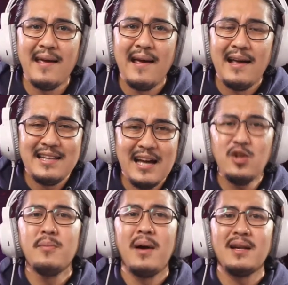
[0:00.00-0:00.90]
Yan
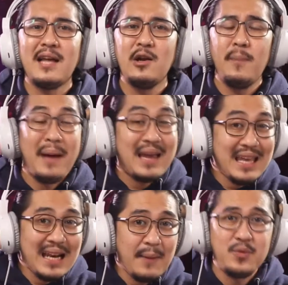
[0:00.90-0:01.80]
yung mga tanong.
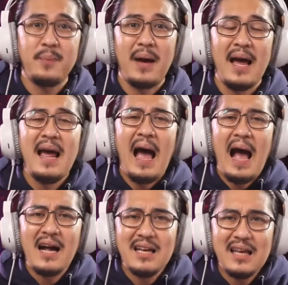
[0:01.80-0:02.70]
Mahirap, di ba?
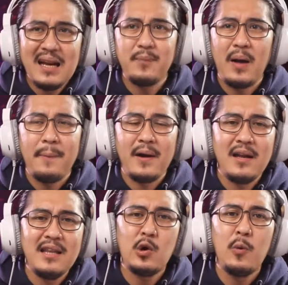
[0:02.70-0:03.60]
Ang hirap kapag
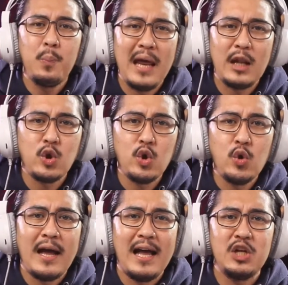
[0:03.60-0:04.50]
hindi kumpleto yung
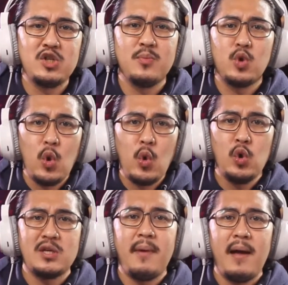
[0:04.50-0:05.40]
knowledge mo tungkol
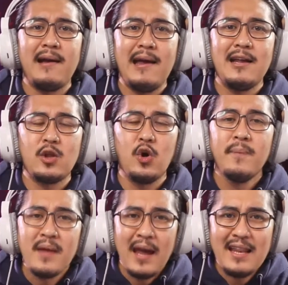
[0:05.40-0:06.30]
sa bagay na to.
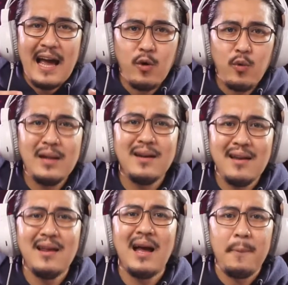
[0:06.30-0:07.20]
And I would
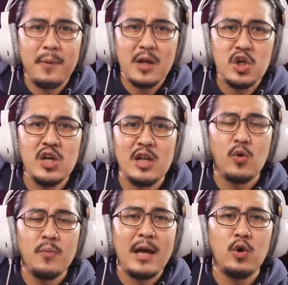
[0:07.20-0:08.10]
really appreciate kung meron